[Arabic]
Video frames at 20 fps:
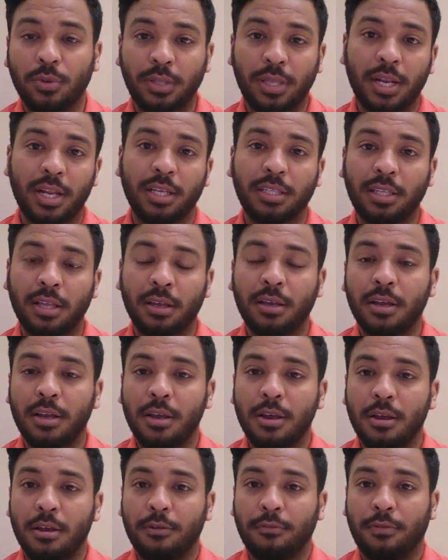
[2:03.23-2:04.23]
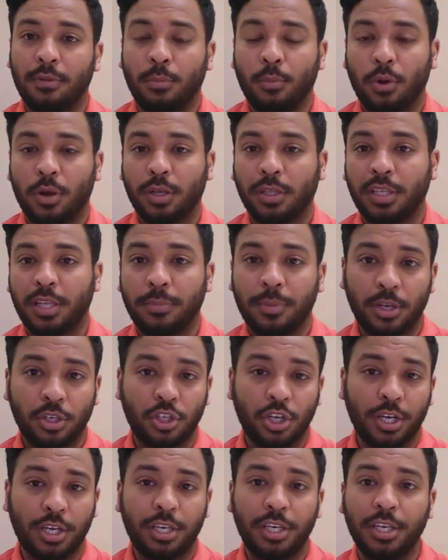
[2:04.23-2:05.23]
وثلاثه في المقدمه
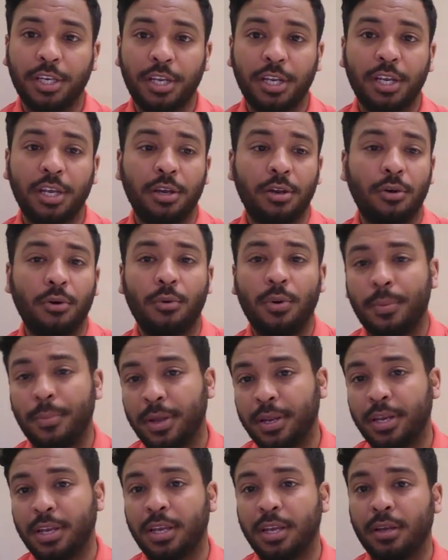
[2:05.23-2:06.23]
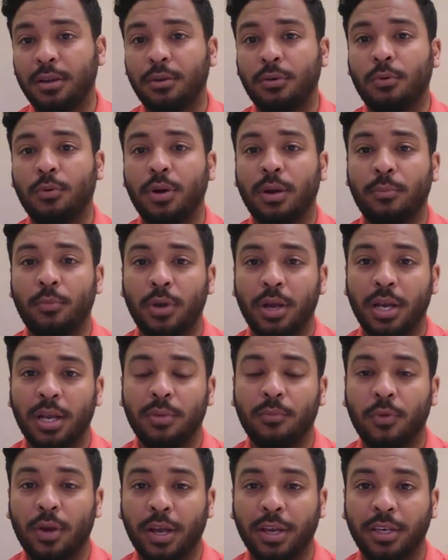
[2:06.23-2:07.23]
شاكيري وماني
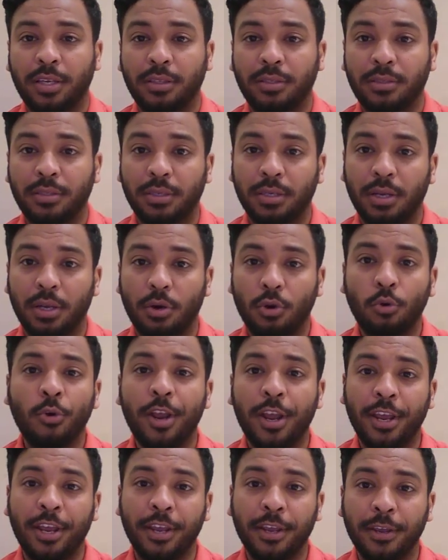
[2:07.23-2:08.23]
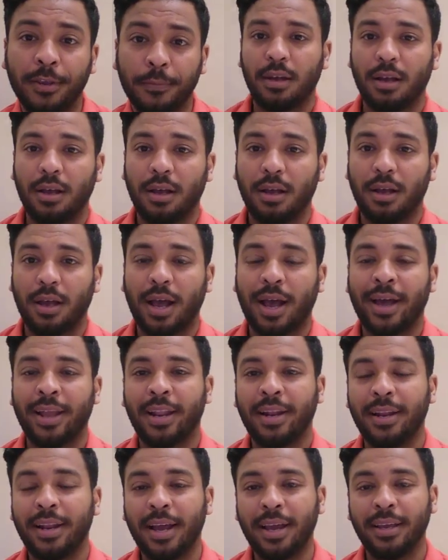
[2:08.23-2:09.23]
ومهاجم وحيد اوريجي
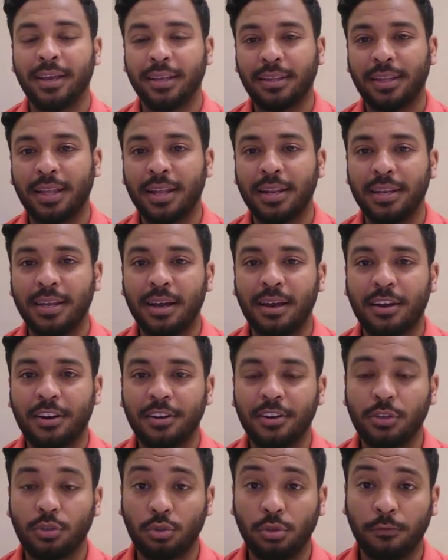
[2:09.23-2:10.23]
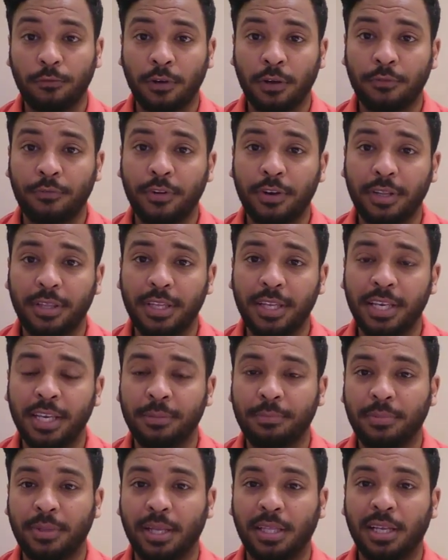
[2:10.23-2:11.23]
على الناحيه الثانيه ارنستو فارفيردي
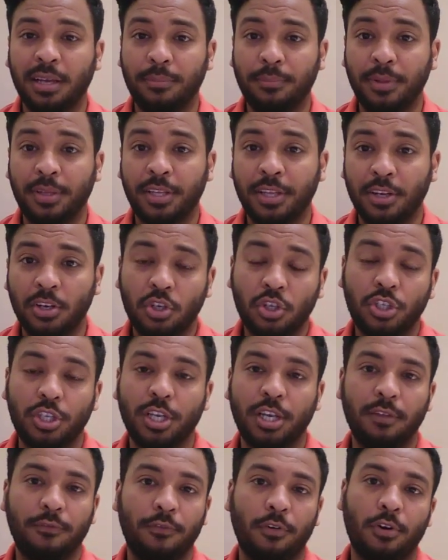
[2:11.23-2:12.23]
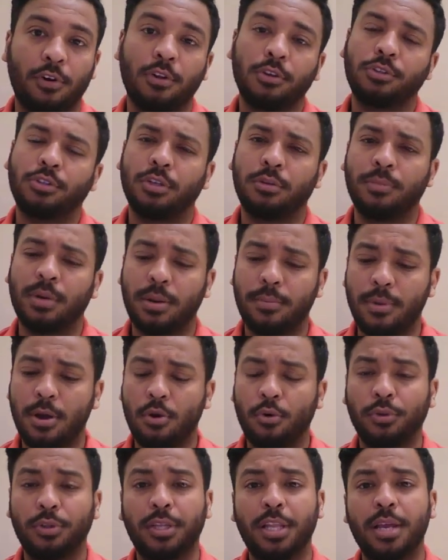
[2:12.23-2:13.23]
ابتدى بتير شتيجن في حراسه المرمى
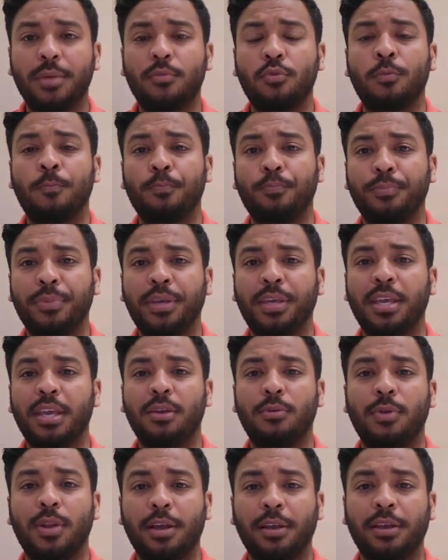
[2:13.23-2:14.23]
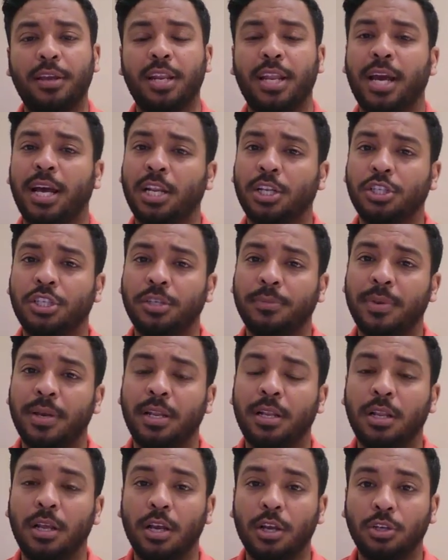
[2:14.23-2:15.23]
قدامه بيكي ولانجلي على
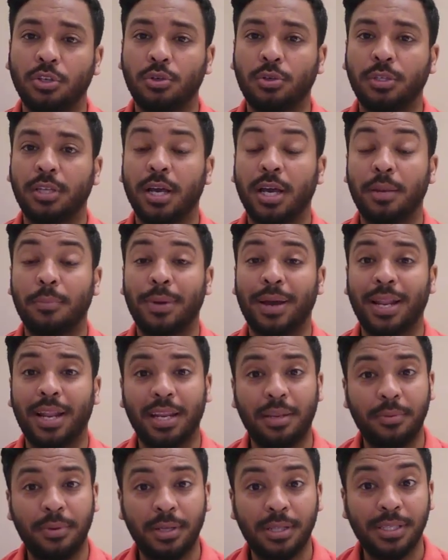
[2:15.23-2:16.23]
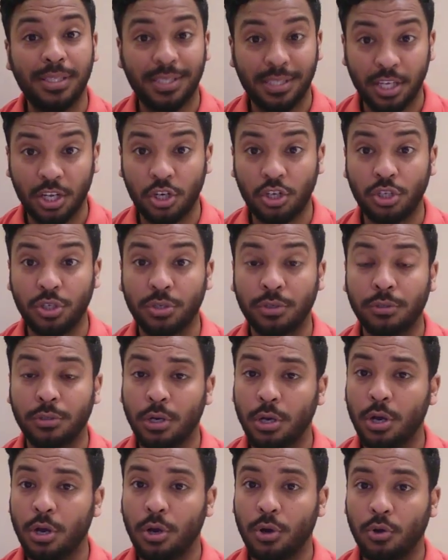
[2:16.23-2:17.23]
الشمال جوردي البا على اليمين سيرجيو
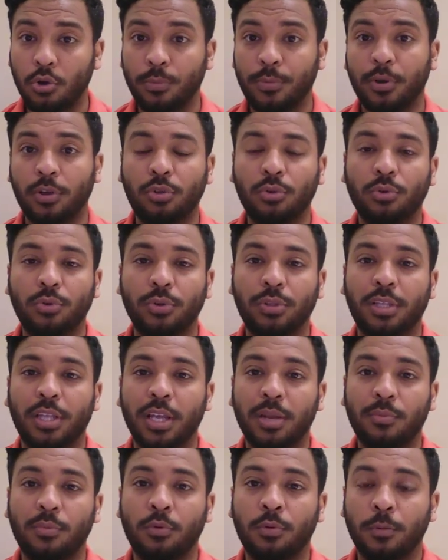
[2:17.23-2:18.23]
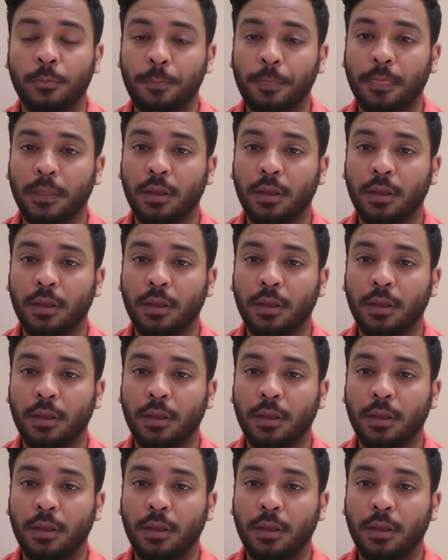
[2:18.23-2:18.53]
روبرتو قدامه